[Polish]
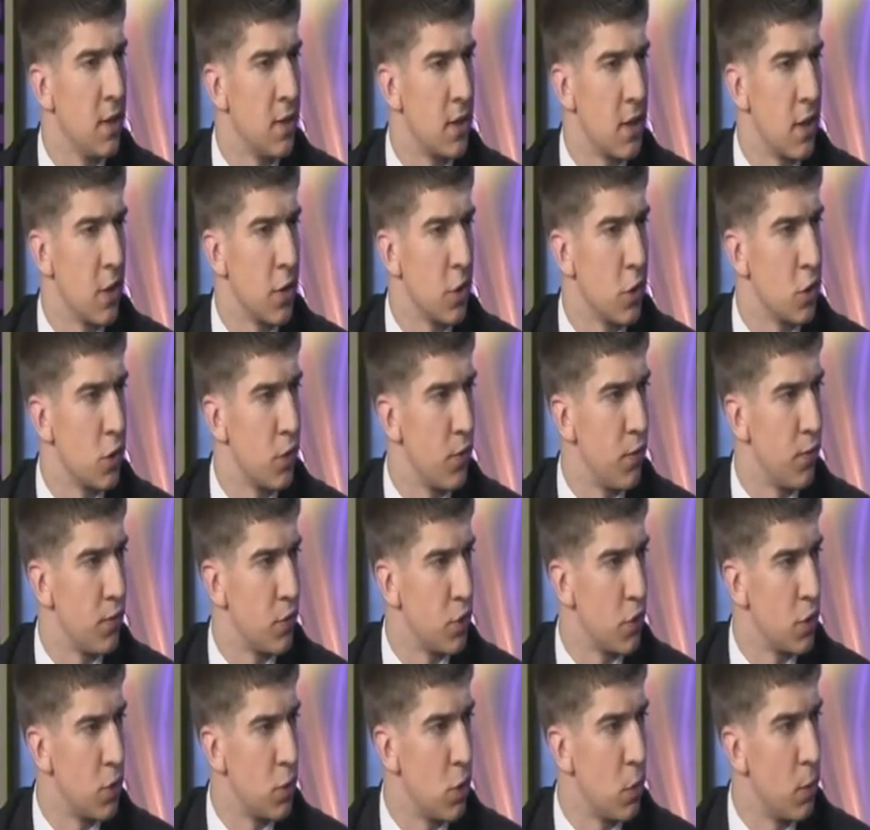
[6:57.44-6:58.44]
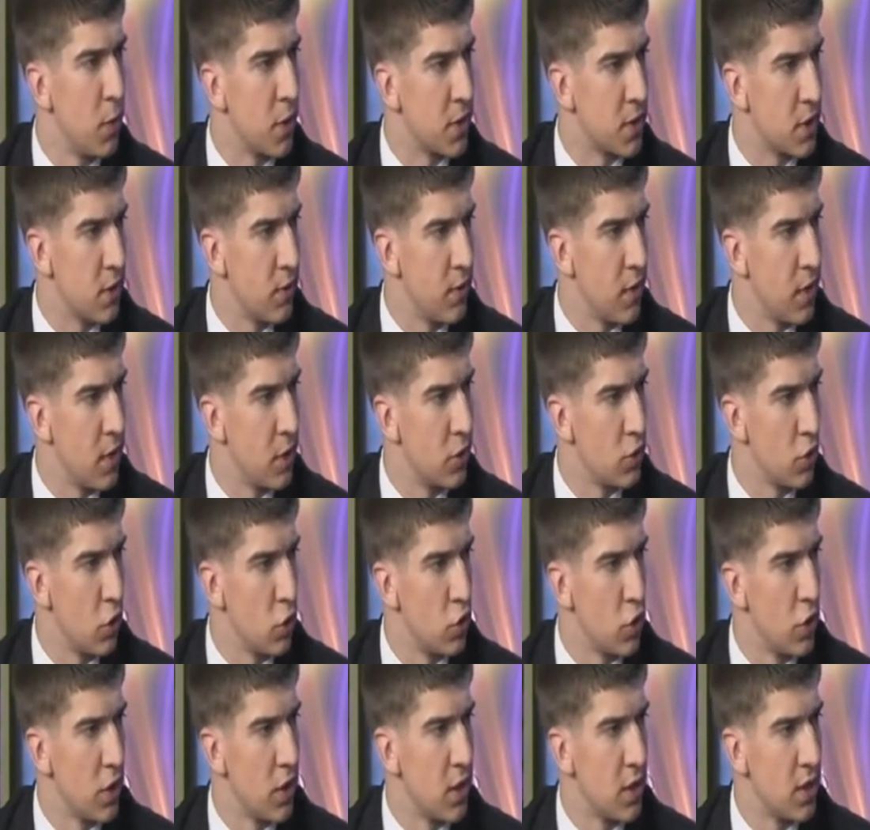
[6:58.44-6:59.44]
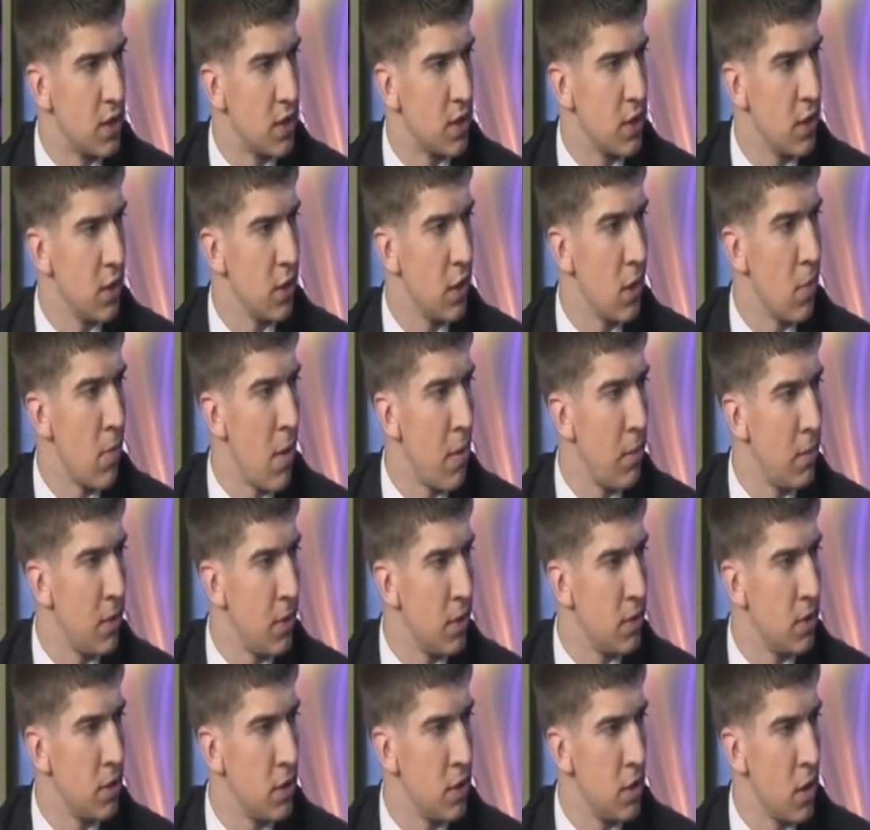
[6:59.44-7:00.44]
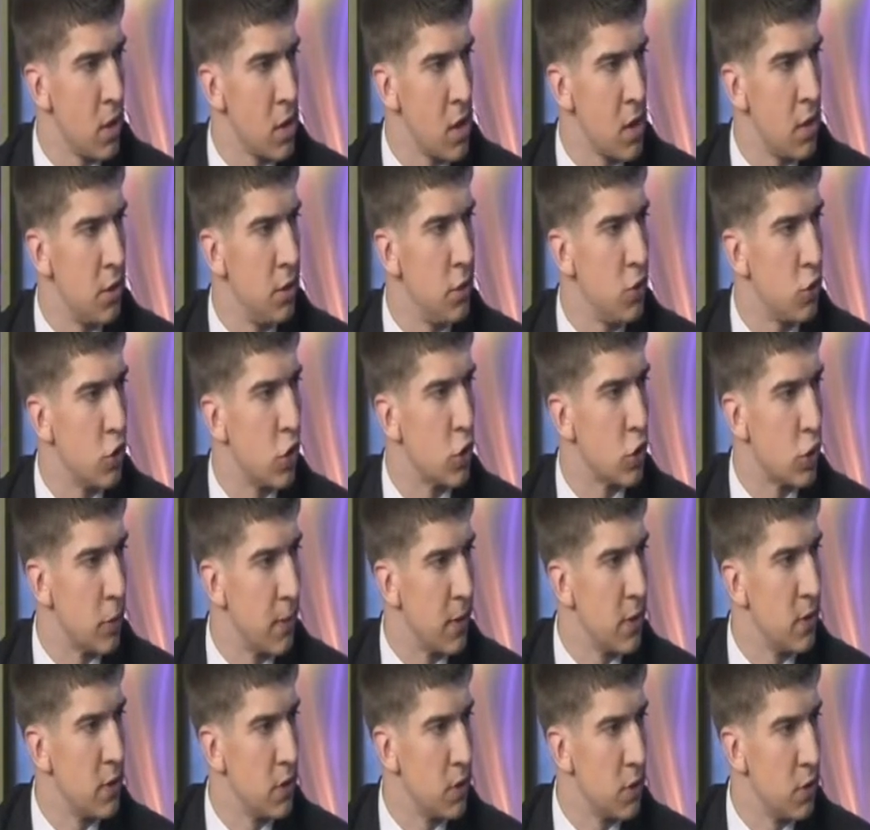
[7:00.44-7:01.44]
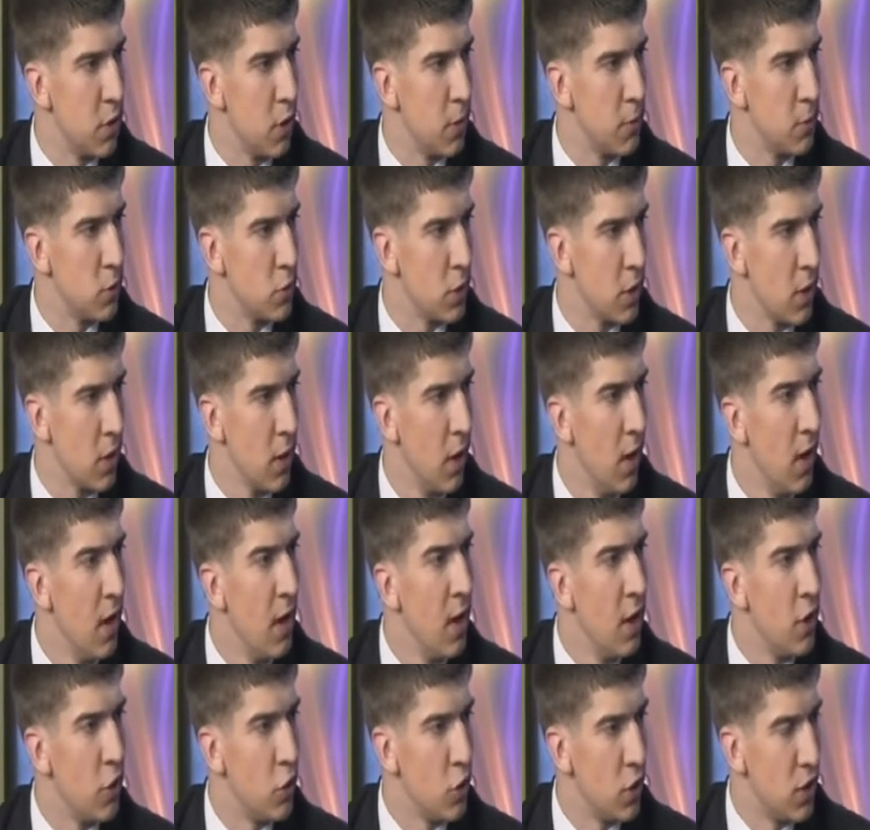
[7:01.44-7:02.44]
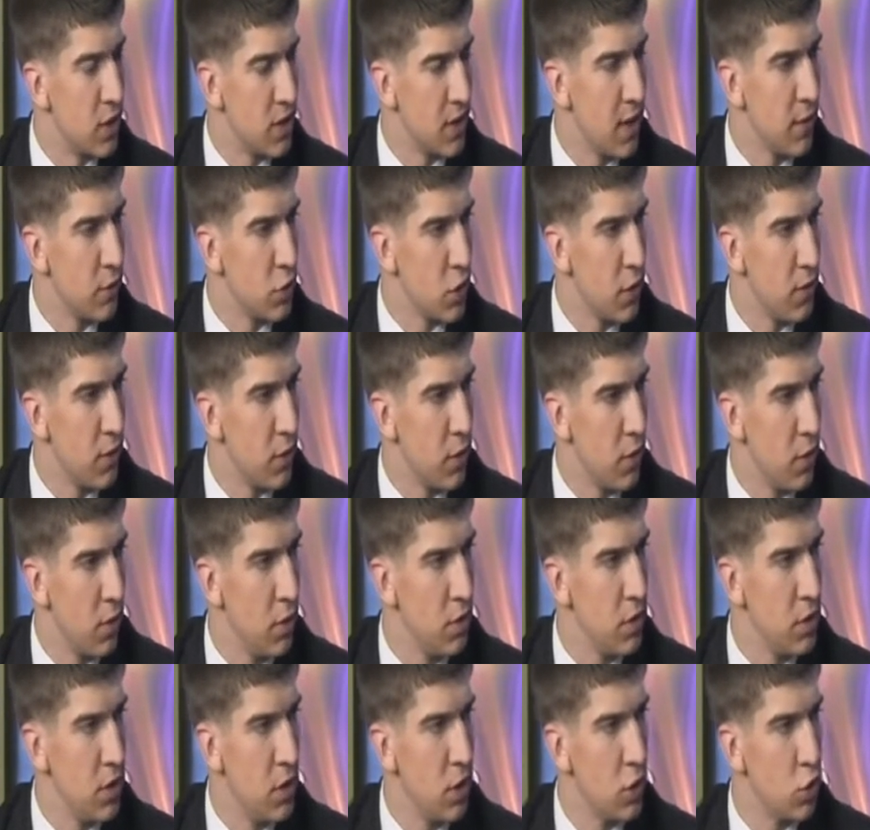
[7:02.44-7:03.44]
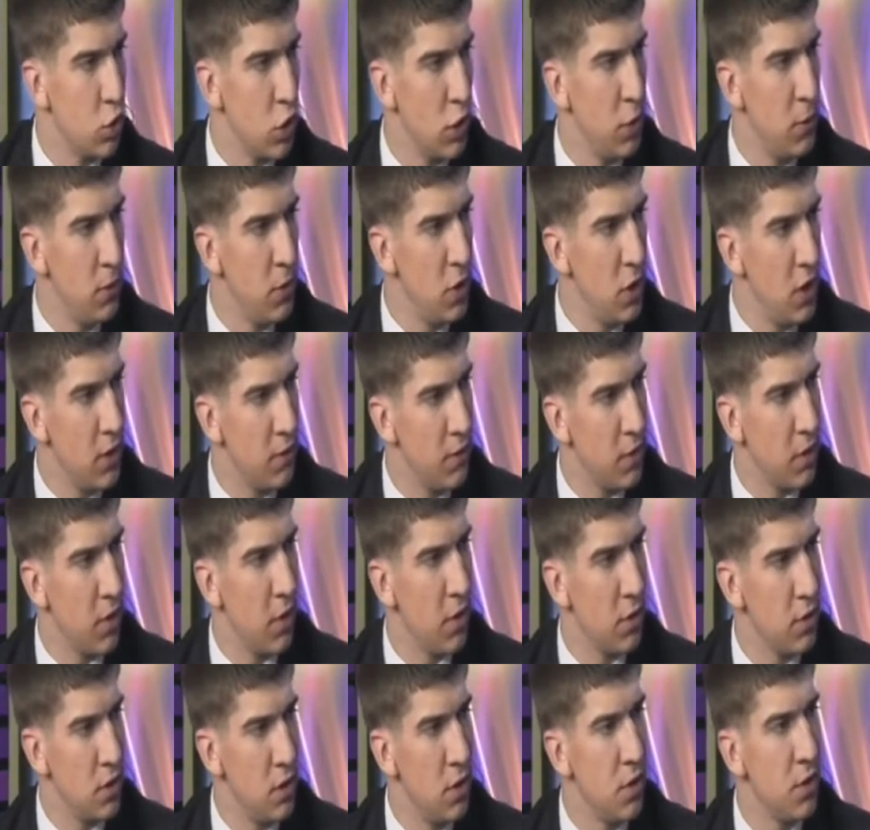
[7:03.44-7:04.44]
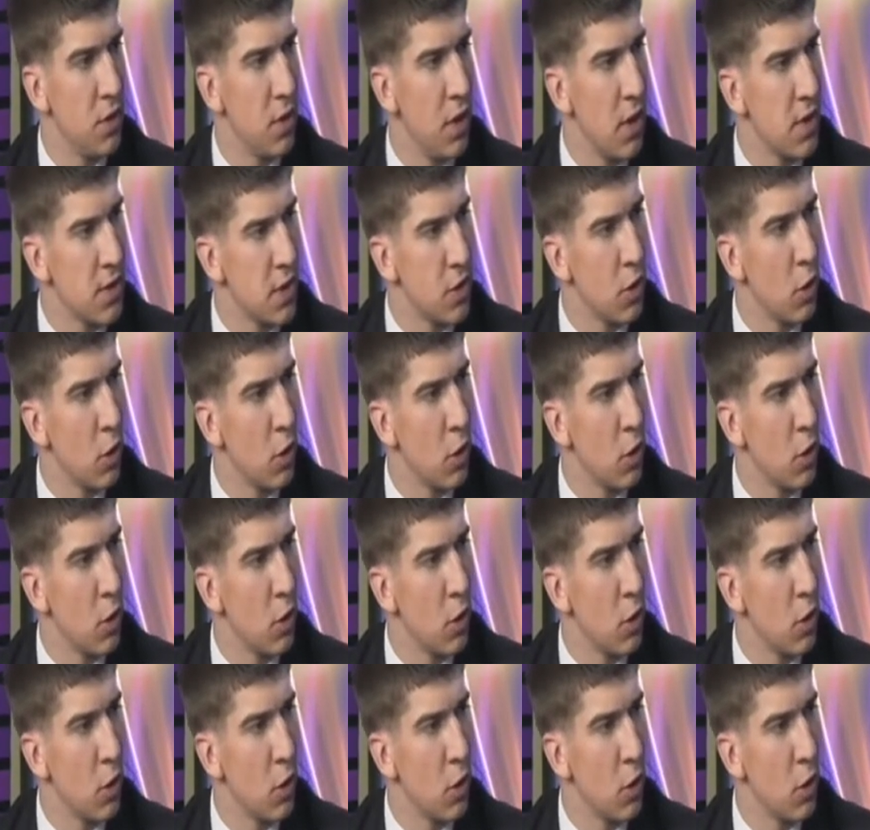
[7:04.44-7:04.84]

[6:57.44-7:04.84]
Ja też w życiu bardzo wiele rzeczy chcę, ja mam nadzieję, ja liczę, że będzie dobrze. Nie zawsze wychodzi, jeżeli mi nie wychodzi, to ja za to